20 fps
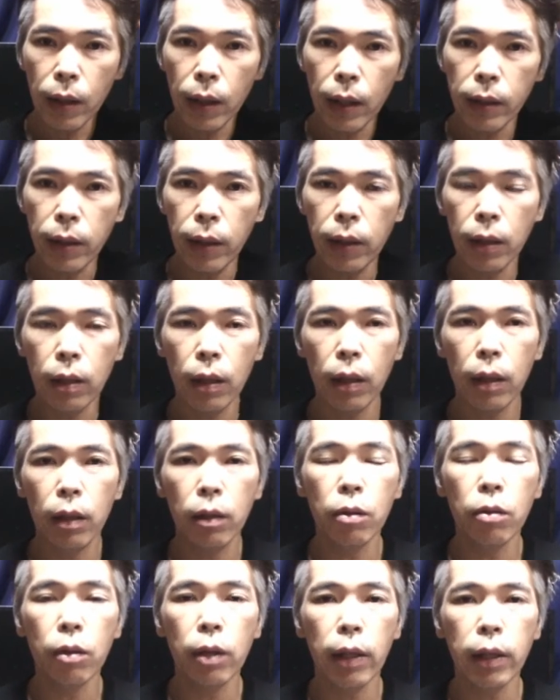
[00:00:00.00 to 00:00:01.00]
かないから
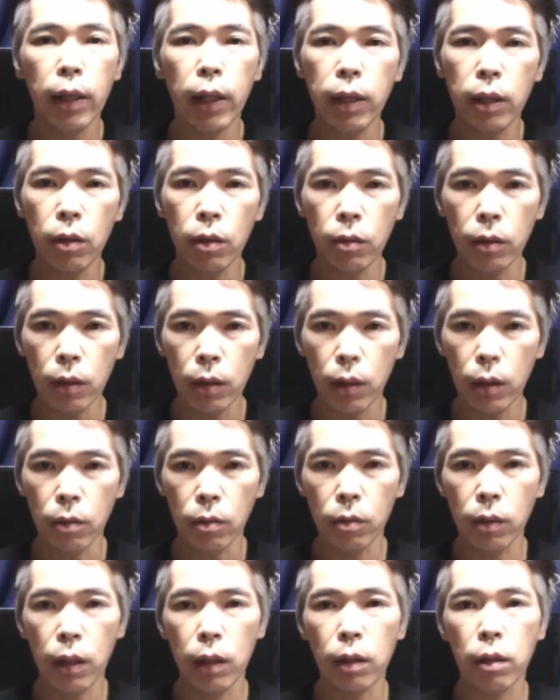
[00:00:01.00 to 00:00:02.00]
動かないよっていう
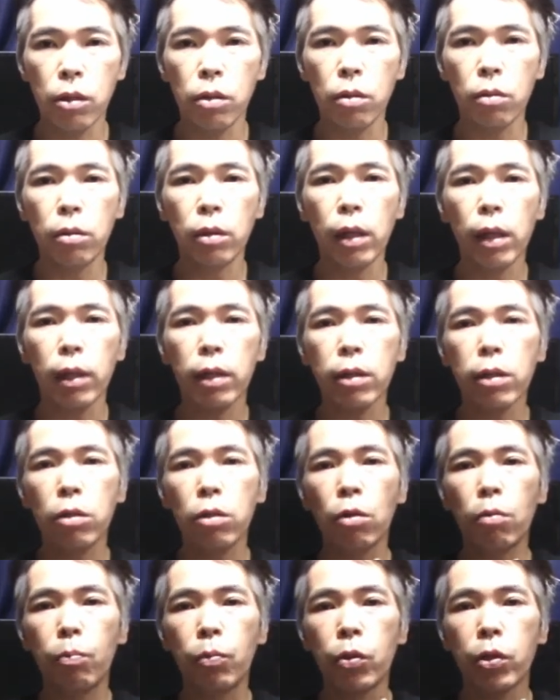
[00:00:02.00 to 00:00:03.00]
ので動画が
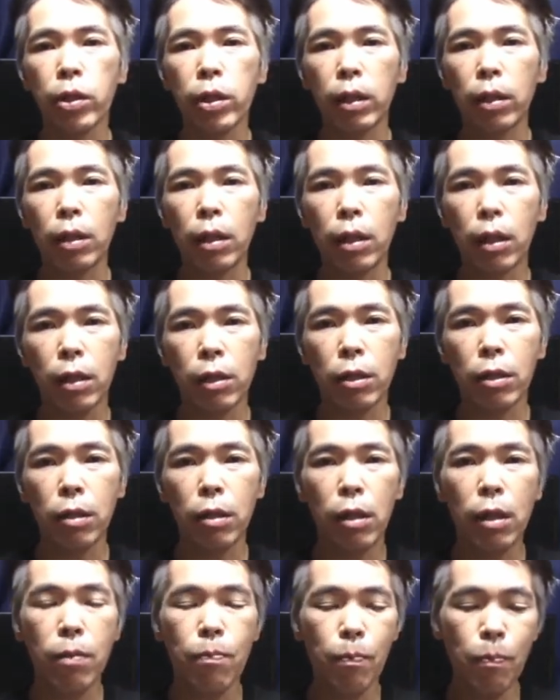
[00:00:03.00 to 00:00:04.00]
ストップしちゃってたんです
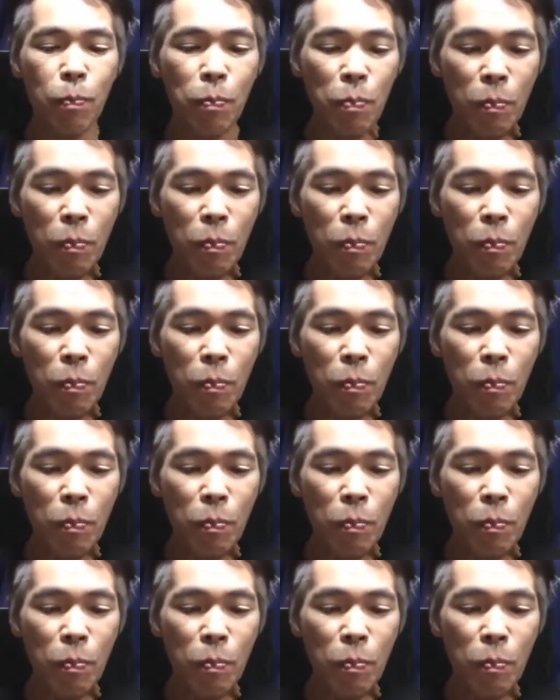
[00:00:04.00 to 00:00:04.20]
ね。